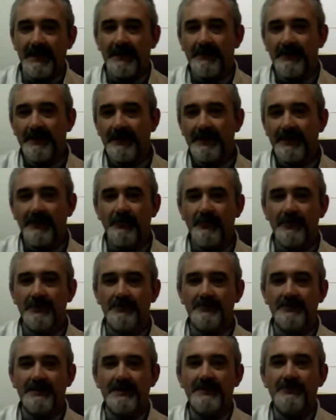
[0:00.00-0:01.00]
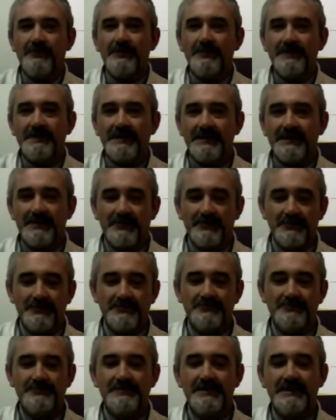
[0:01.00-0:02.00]
la verdad es que cuando te encuentras
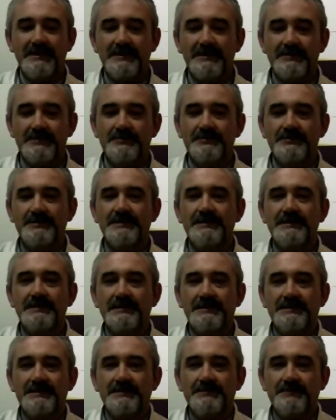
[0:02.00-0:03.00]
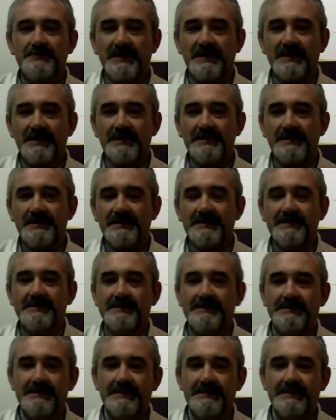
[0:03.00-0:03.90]
con una cosita así pequeña